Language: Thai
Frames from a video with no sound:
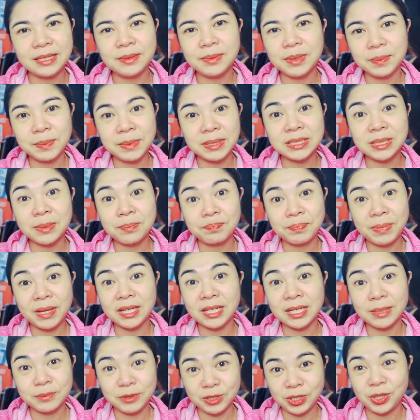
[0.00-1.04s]
ที่มันไม่จำเป็
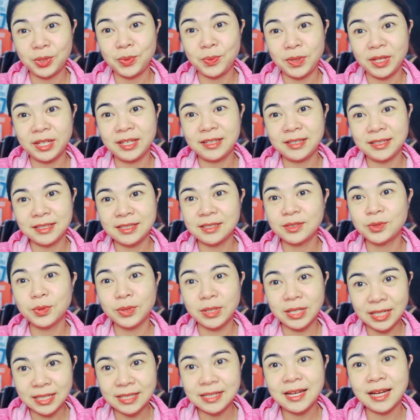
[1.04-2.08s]
นกับชีวิตคือ
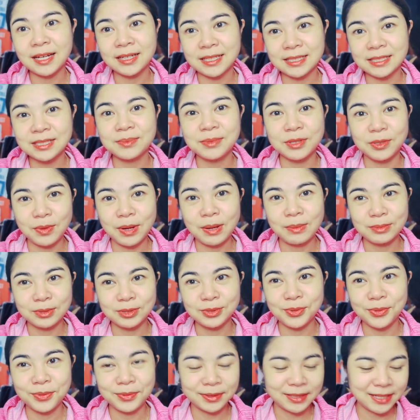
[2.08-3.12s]
คุณเลือกที่จะมีความ
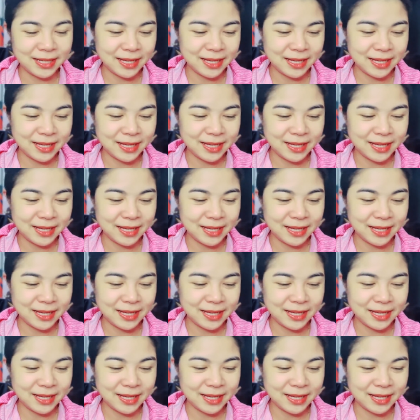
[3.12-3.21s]
สุข